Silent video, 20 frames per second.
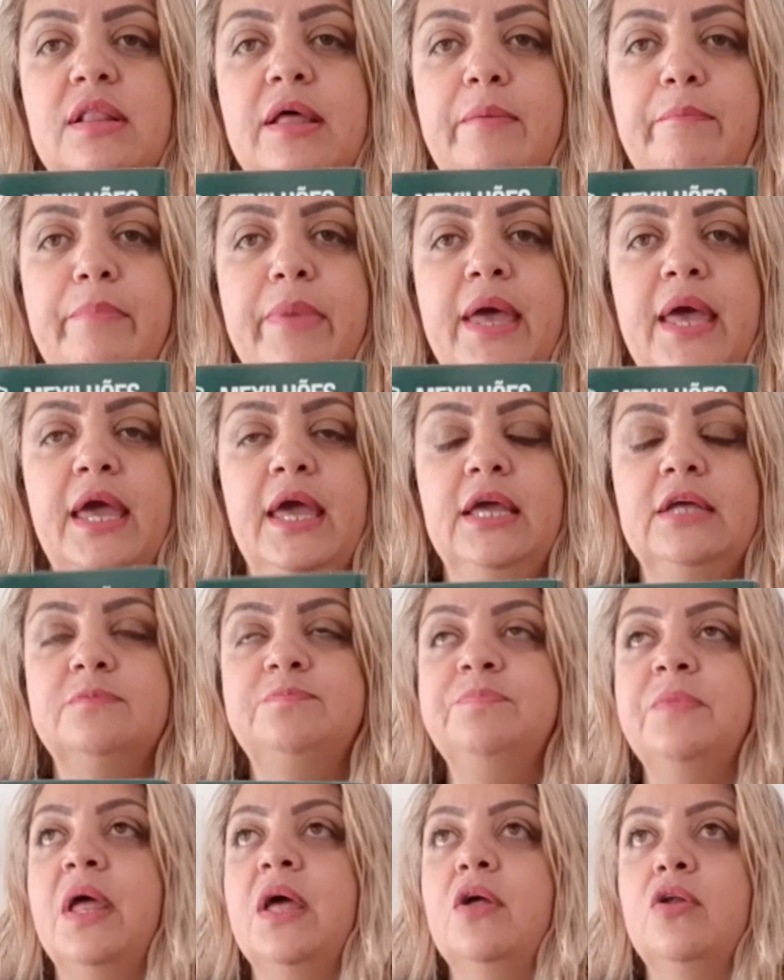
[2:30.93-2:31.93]

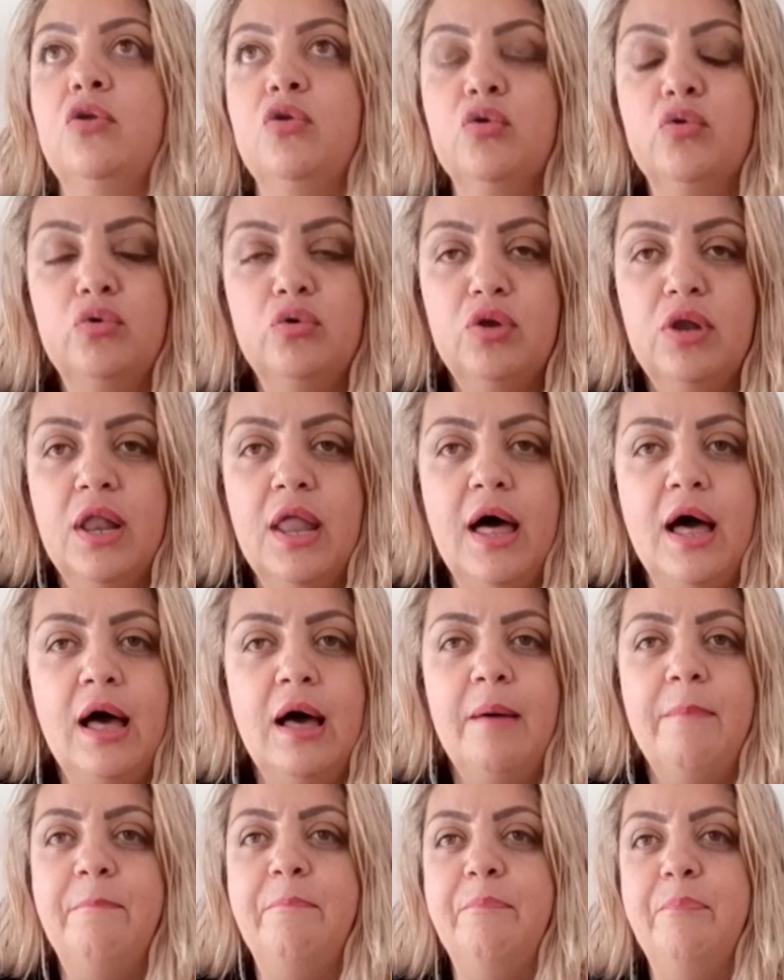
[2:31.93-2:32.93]
também
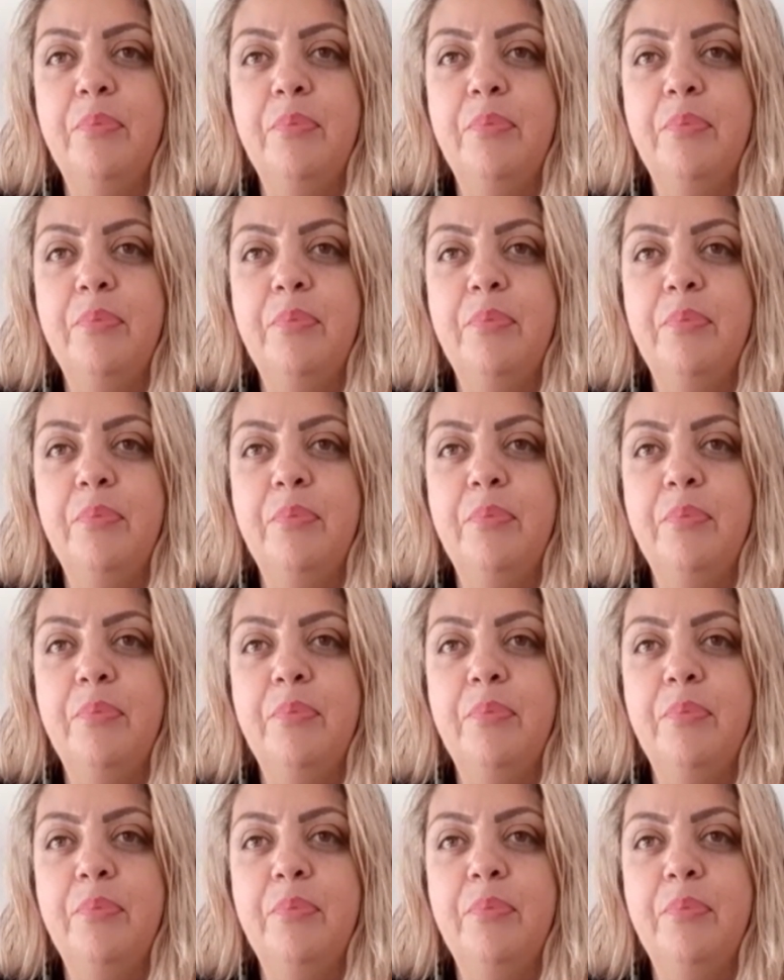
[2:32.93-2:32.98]
lula,